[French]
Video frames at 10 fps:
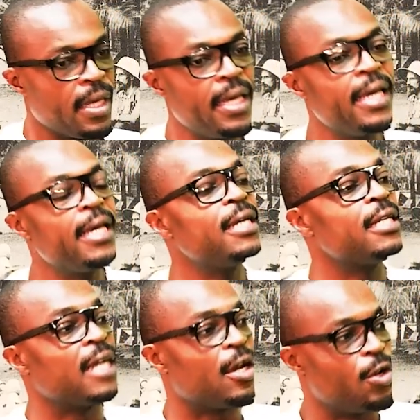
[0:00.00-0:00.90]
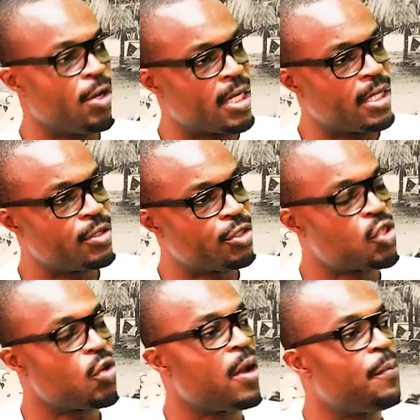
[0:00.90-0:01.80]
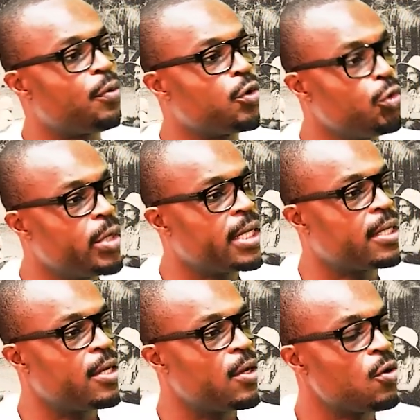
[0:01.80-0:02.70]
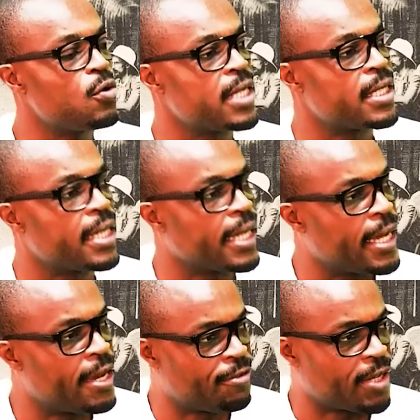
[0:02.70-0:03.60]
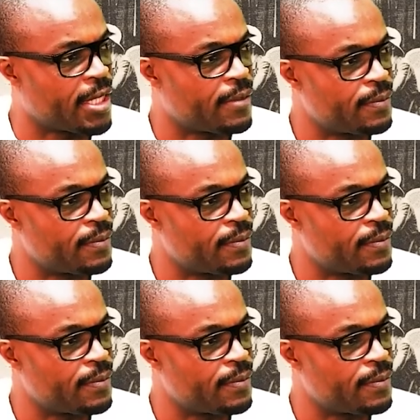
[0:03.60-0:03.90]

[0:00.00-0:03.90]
est dans leur camp justement pour nuire aux intérêts africains